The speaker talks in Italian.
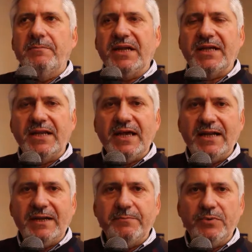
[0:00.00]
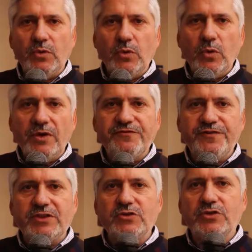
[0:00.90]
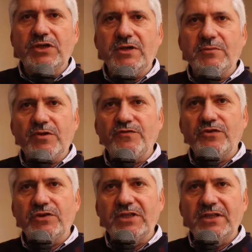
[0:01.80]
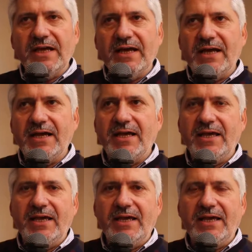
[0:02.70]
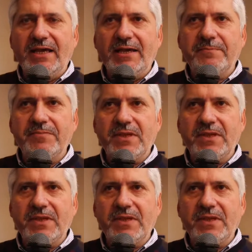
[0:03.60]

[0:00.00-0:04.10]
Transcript: per creare più effetto di profondità e,